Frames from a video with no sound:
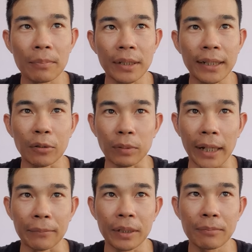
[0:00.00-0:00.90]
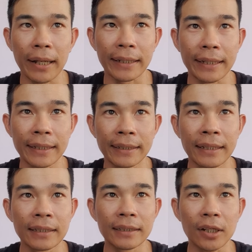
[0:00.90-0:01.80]
những cái đồng này mới mang đi
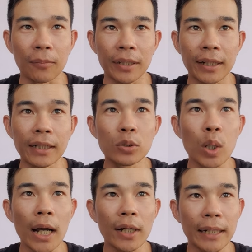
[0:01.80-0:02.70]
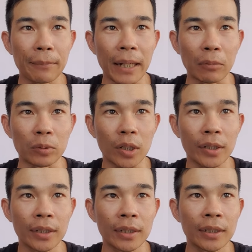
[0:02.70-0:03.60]
chứ còn bây giờ ít quá có 5 đồng thôi
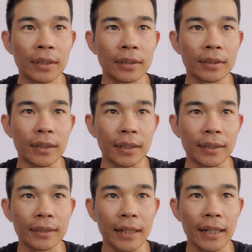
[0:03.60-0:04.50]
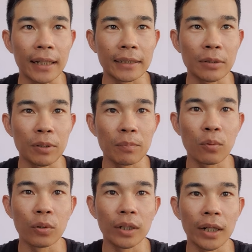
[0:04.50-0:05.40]
rồi đây là trong cái
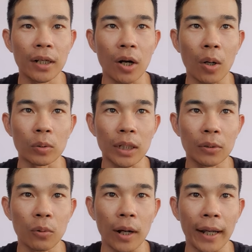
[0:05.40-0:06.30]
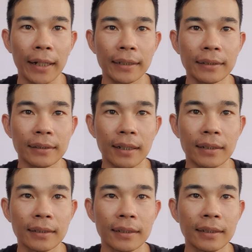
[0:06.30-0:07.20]
pool ha hồ thanh khoản như đó
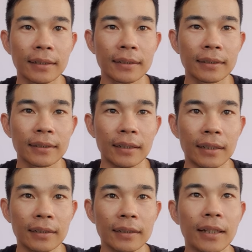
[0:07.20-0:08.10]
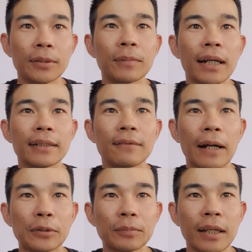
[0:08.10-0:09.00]
đó thì chúng ta cứ
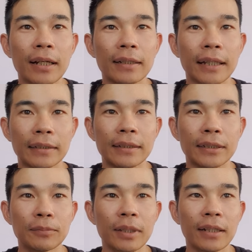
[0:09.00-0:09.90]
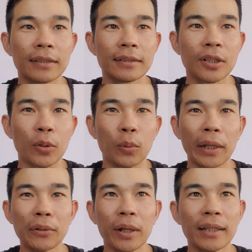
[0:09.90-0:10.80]
vào chúng ta nhận được chúng ta cứ chọt
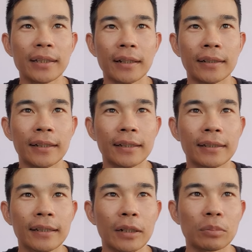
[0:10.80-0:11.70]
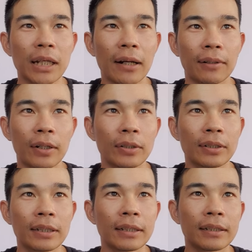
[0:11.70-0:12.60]
máy máy chơi đi không sao đâu
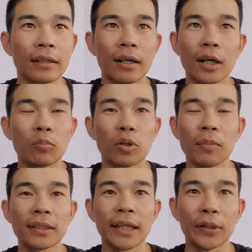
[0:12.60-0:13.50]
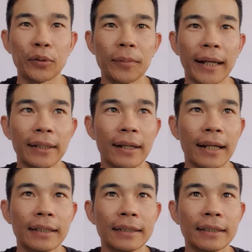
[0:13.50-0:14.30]
nó không có mất tiền của các bạn đâu ha